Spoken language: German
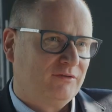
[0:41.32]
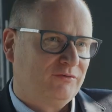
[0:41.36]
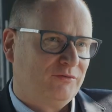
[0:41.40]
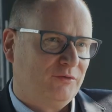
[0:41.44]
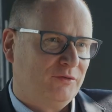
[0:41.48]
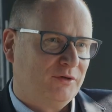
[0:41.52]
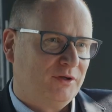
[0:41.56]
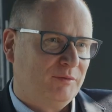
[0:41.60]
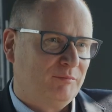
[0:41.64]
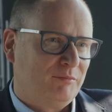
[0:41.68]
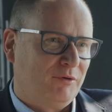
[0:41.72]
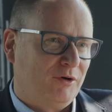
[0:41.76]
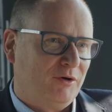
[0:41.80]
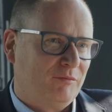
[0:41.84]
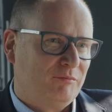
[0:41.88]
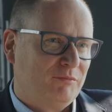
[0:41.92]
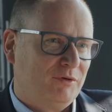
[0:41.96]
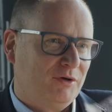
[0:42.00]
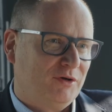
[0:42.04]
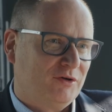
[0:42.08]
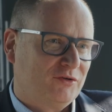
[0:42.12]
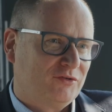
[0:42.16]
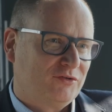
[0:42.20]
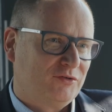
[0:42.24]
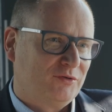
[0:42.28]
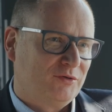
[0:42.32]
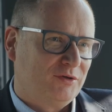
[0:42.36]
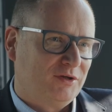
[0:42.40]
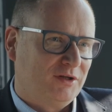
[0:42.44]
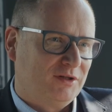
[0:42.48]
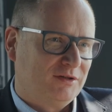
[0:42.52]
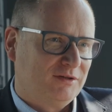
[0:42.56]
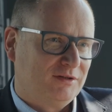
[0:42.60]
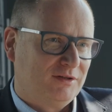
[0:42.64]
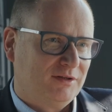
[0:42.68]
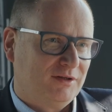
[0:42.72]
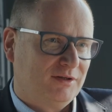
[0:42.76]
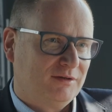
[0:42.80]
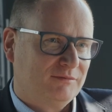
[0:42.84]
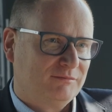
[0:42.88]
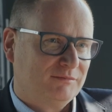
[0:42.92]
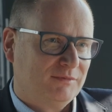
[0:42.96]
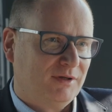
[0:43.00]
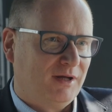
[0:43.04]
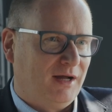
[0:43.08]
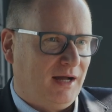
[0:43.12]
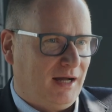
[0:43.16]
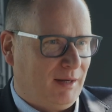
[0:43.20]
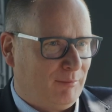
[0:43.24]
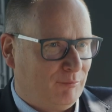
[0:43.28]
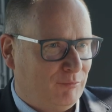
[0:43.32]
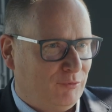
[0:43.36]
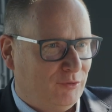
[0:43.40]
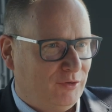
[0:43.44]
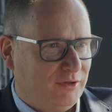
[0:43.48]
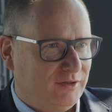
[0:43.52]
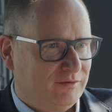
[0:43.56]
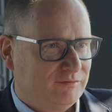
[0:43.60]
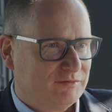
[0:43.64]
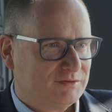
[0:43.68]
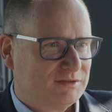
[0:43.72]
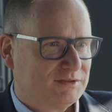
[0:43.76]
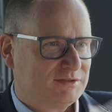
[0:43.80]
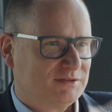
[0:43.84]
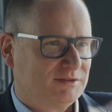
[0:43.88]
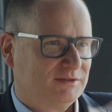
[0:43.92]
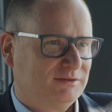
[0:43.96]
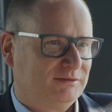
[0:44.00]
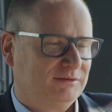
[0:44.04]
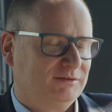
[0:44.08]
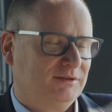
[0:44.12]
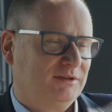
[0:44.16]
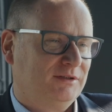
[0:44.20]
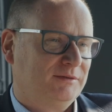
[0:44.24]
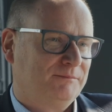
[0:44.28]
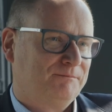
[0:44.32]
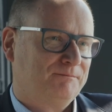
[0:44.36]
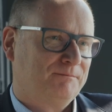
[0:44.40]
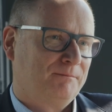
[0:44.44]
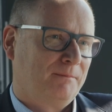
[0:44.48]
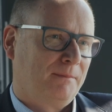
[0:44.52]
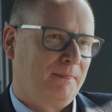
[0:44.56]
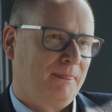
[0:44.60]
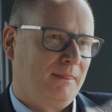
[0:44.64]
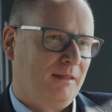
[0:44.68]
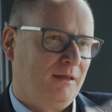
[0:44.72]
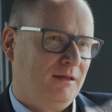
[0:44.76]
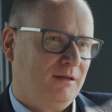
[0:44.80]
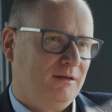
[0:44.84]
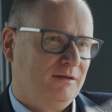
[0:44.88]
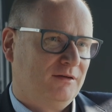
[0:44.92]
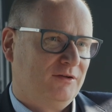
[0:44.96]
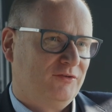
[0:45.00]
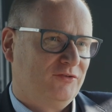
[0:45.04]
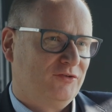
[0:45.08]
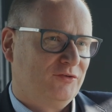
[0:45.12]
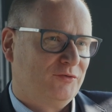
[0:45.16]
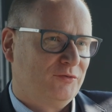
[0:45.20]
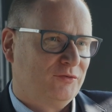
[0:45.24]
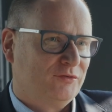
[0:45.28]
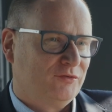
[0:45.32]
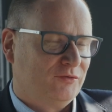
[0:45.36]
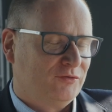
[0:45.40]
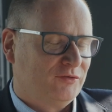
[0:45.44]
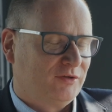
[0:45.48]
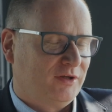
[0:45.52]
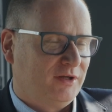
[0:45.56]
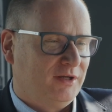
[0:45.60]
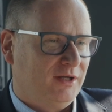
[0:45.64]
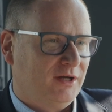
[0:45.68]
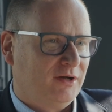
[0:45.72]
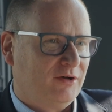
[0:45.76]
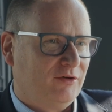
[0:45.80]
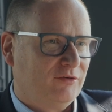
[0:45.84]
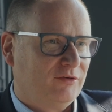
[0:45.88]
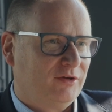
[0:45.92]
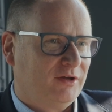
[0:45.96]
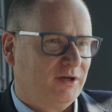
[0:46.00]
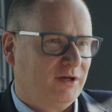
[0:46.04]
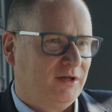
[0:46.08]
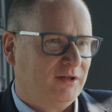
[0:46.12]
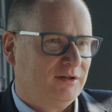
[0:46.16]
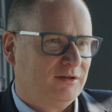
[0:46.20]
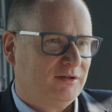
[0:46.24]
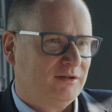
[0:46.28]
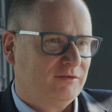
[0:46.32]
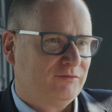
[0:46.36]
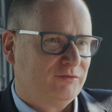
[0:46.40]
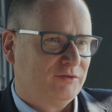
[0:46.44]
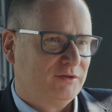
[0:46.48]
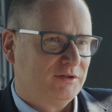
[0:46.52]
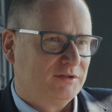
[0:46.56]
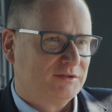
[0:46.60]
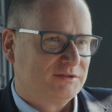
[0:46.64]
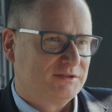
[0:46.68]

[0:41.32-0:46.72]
Folge bauen wir auch sogenannte Ambulifts. Ja. Das sind unsere Airgang-Geräte für den